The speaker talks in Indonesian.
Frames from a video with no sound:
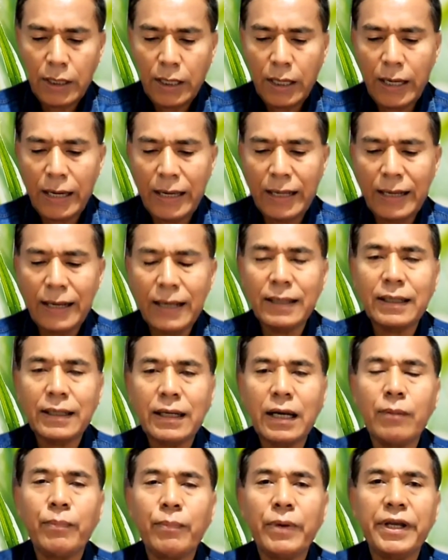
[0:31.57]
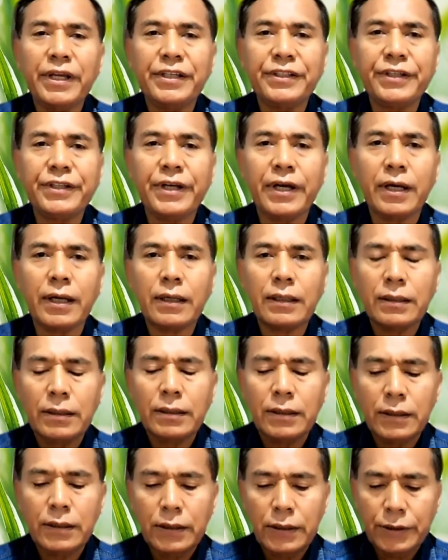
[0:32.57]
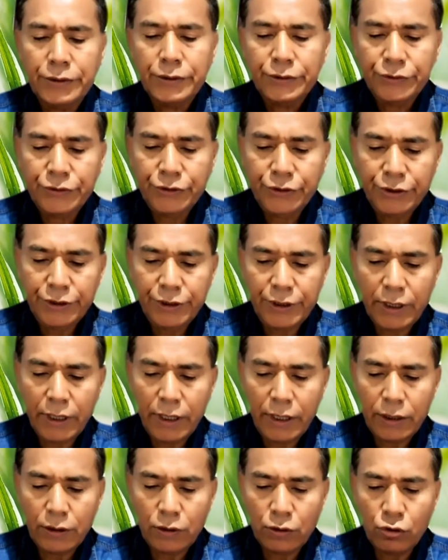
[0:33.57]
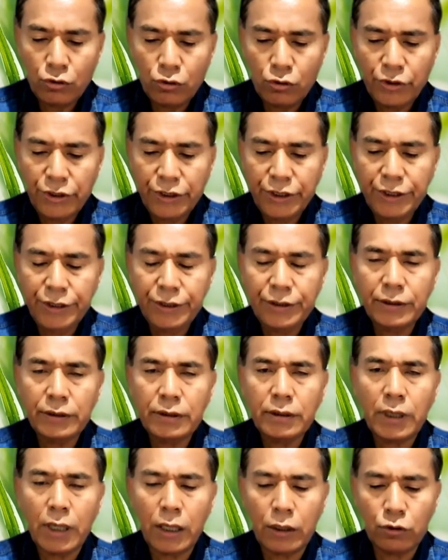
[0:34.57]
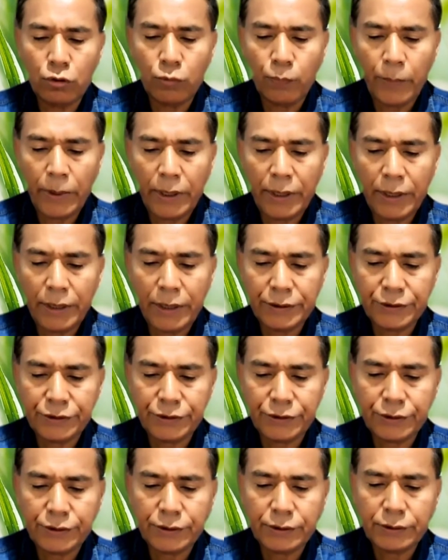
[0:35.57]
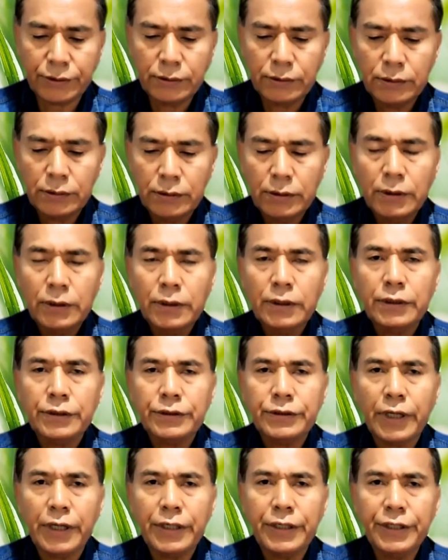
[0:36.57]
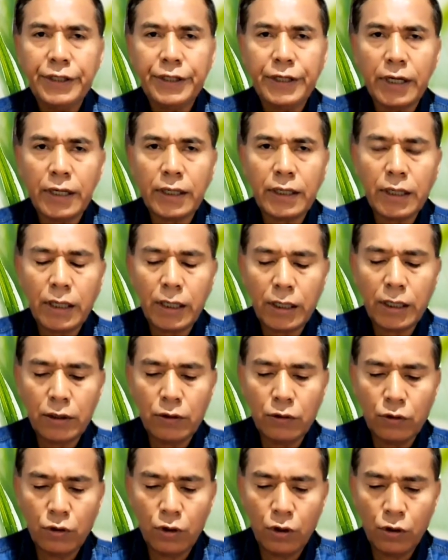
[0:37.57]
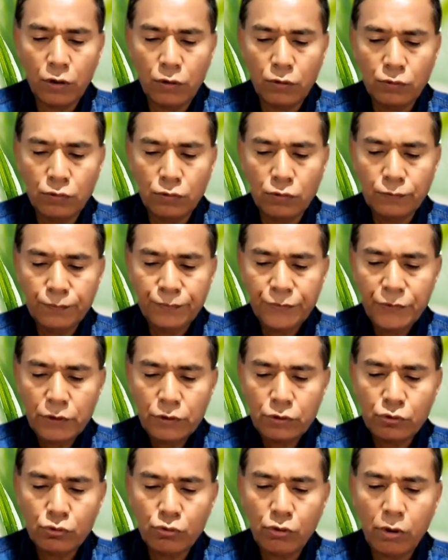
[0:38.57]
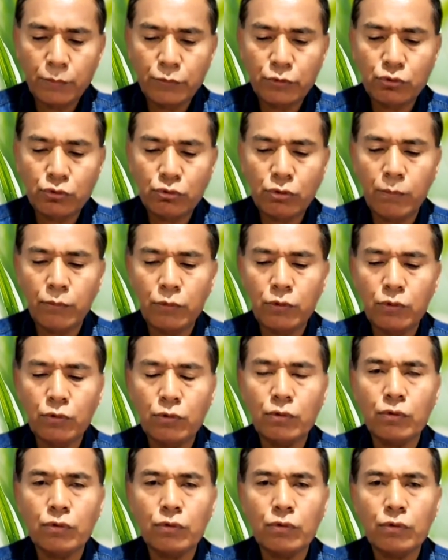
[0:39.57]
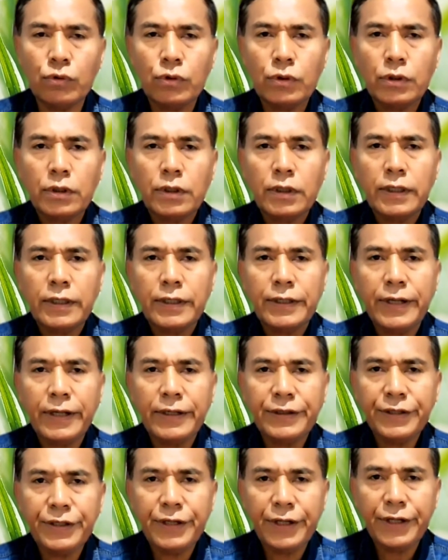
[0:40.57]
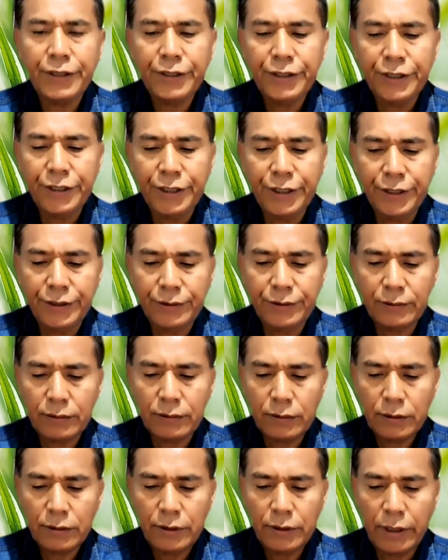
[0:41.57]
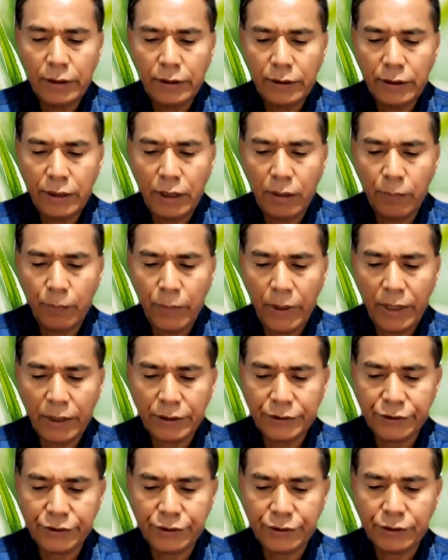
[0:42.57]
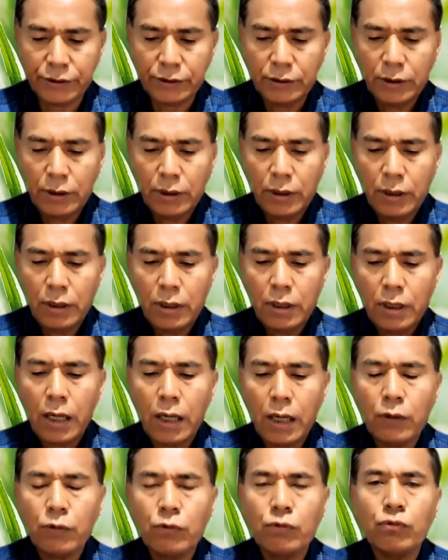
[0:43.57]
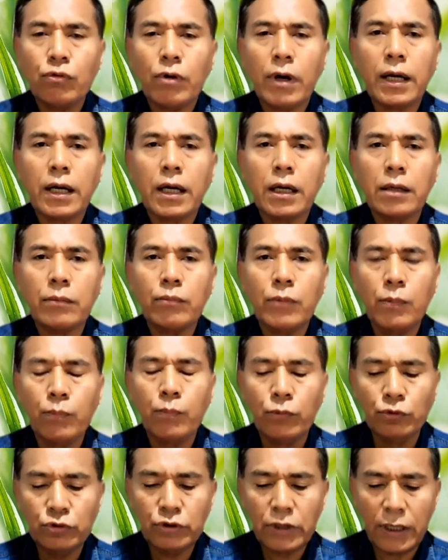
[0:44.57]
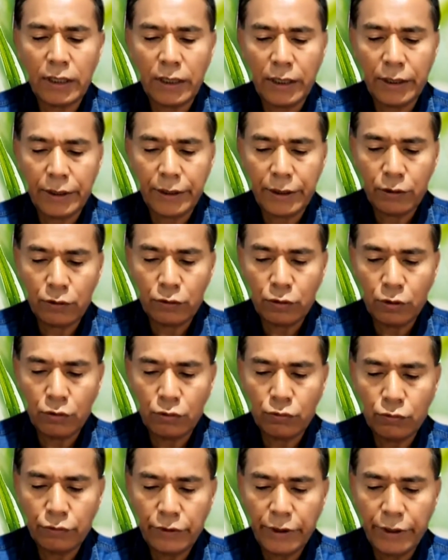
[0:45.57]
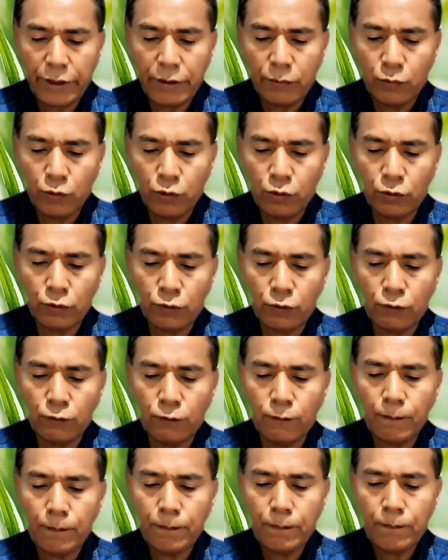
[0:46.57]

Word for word: alangkah baiknya jika engkau dingin atau panas. Jadi karena engkau suam-suam kuku dan tidak dingin dan tidak panas, aku akan memuntahkan engkau dari mulutku.